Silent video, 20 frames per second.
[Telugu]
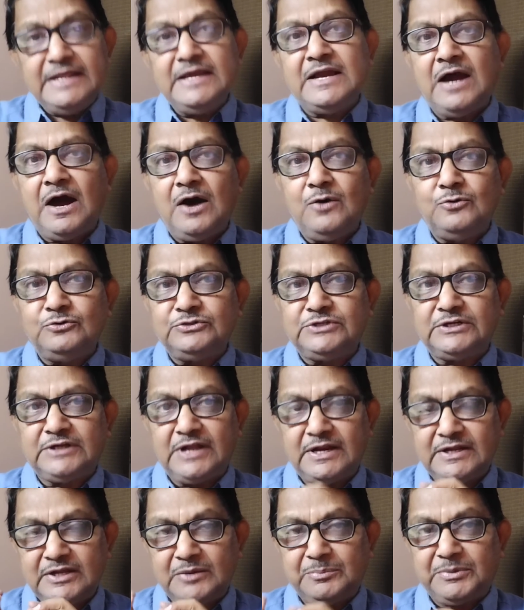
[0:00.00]
నిఘా
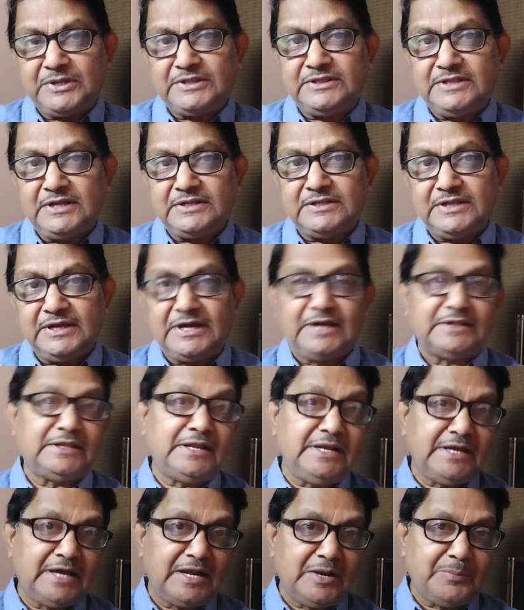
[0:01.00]
ఉంచడానికి ప్రత్యర్థి
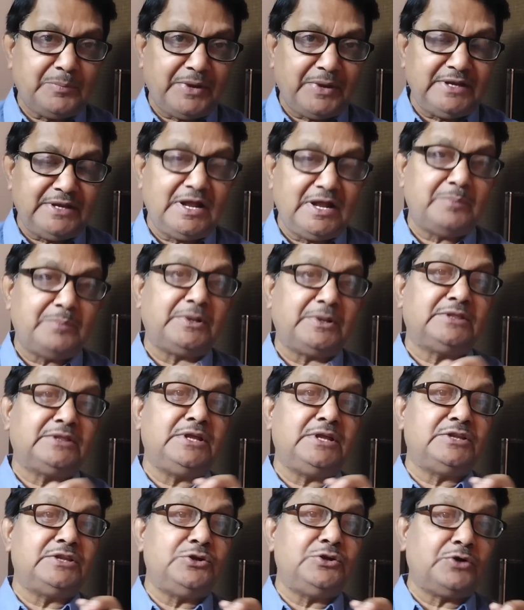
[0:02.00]
కదలికలపైన
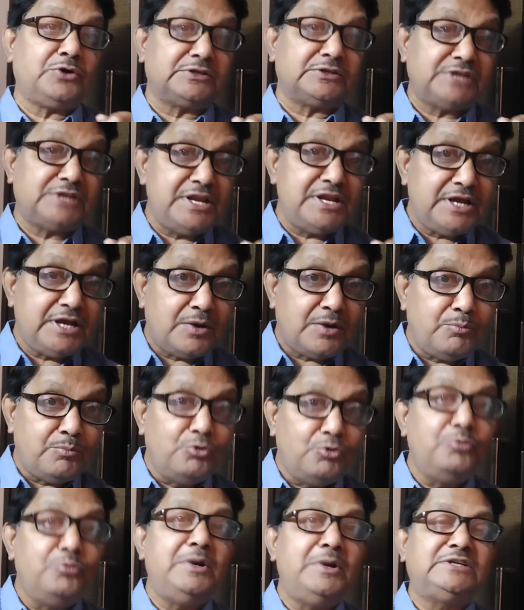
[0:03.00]
ప్రత్యర్థి యొక్క సైనిక
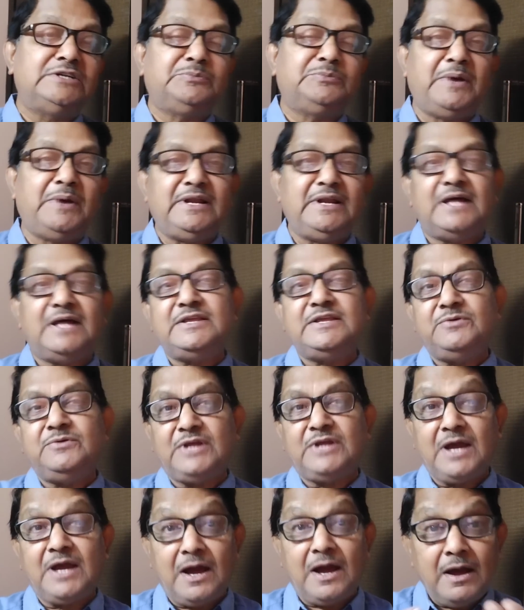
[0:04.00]
మూమెంట్స్ పైన
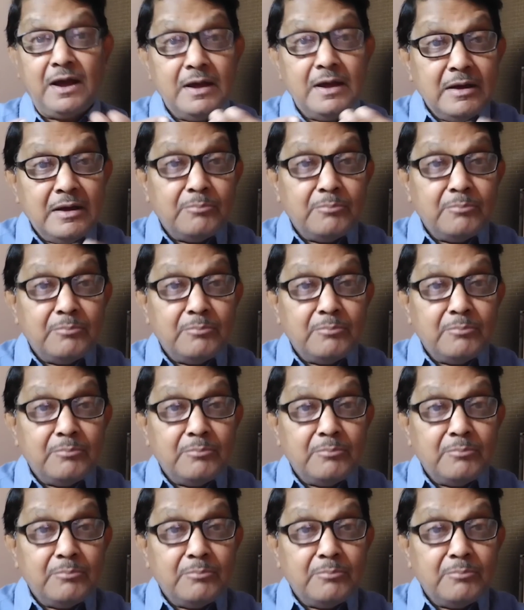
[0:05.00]
అదేవిధంగా